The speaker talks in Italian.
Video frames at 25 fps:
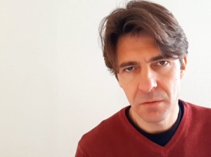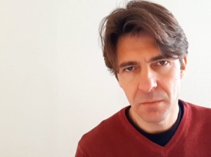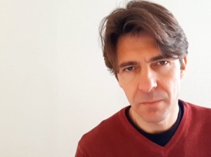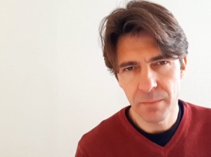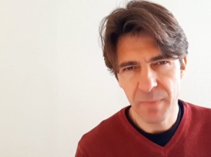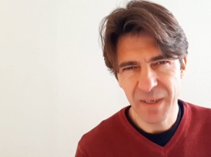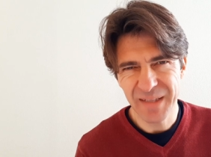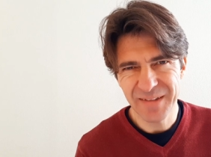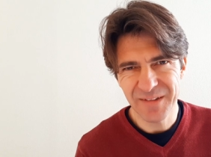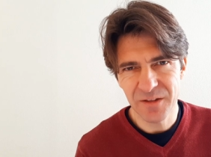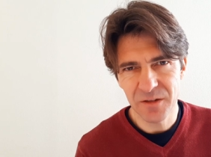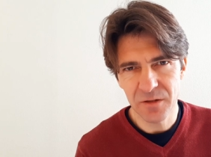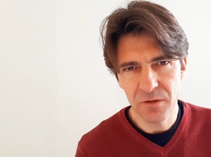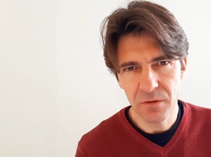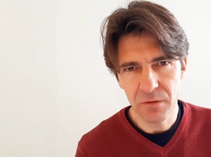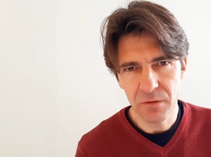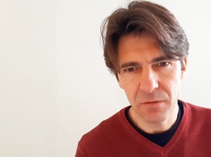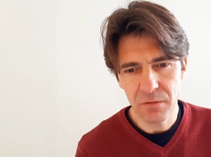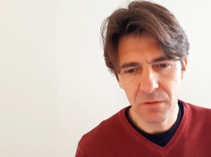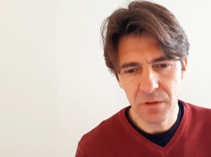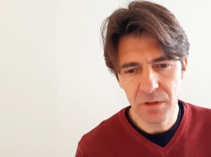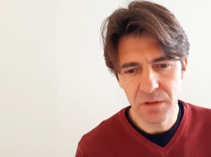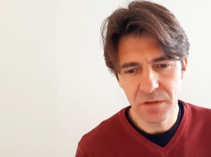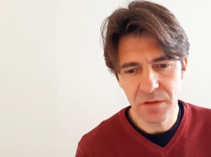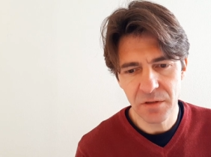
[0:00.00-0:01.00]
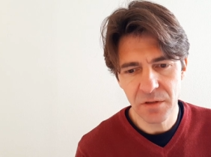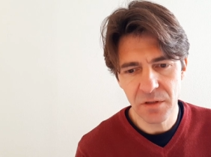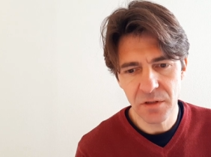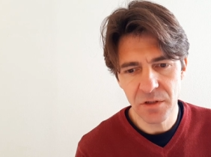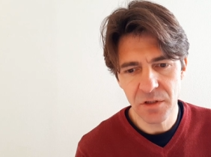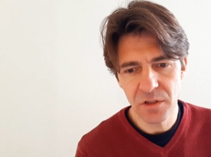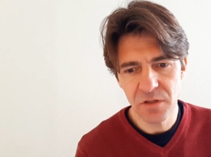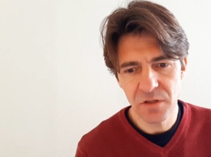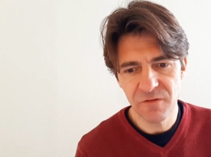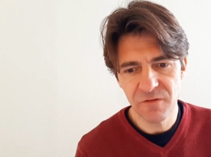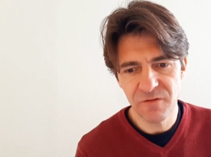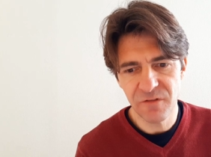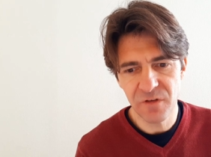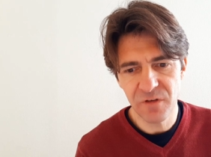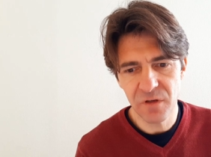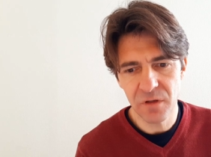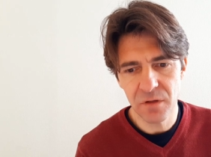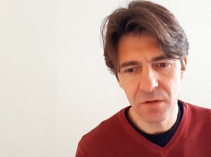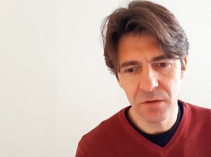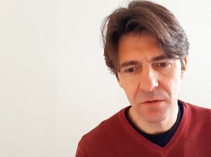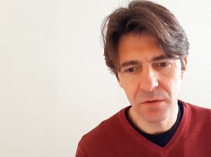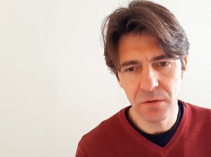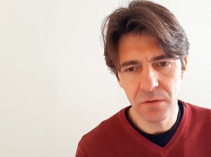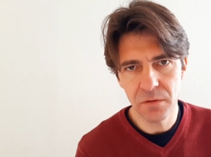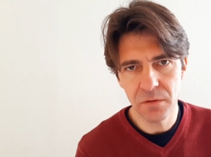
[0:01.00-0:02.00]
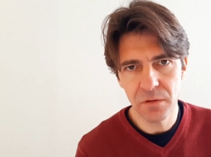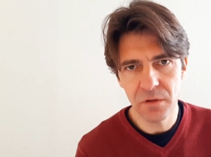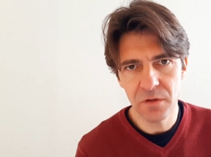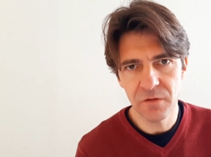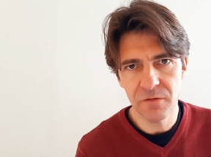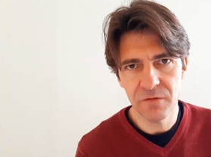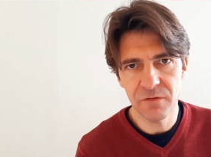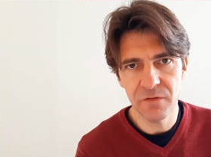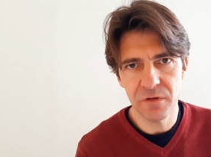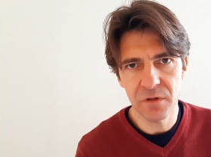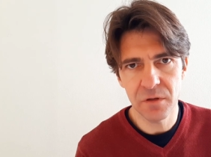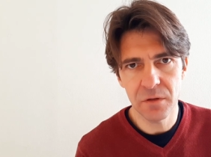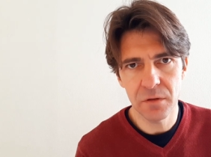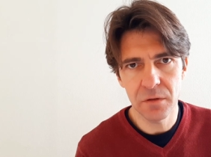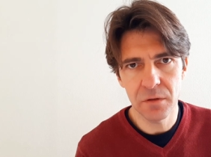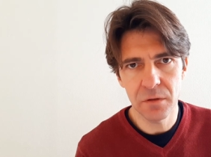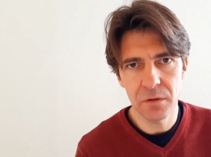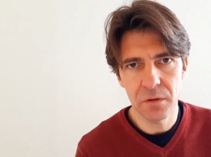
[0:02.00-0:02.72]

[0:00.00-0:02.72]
Madonna, si dice infido, non infido.